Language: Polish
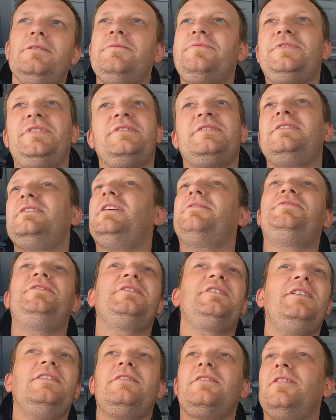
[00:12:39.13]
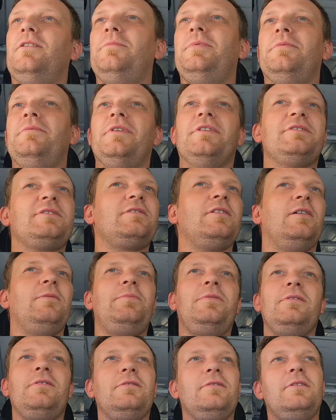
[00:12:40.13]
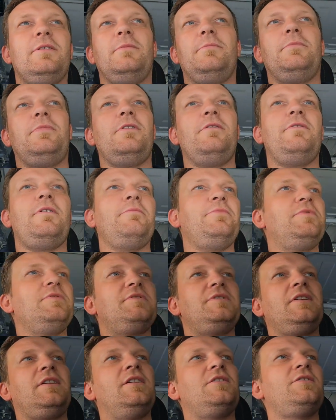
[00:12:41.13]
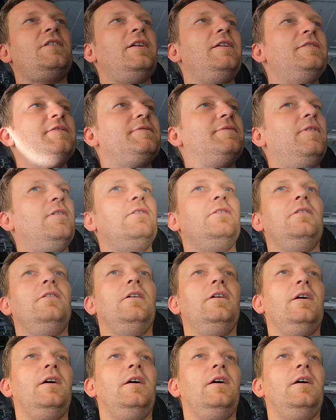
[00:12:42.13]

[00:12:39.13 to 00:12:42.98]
Wszyscy na wszystkich to robią non-stop. Powiem Wam, to jest takie szaleństwo.